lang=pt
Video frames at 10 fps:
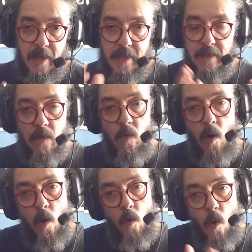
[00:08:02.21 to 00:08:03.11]
Então,
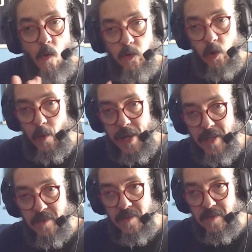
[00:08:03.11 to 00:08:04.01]
Ctrl
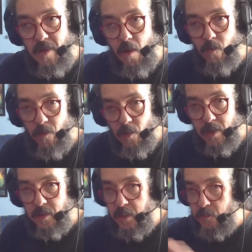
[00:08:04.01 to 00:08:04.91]
S salva o
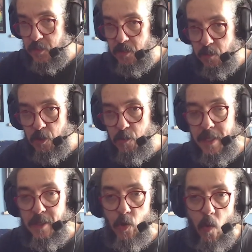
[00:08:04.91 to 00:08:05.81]
arquivo simplesmente.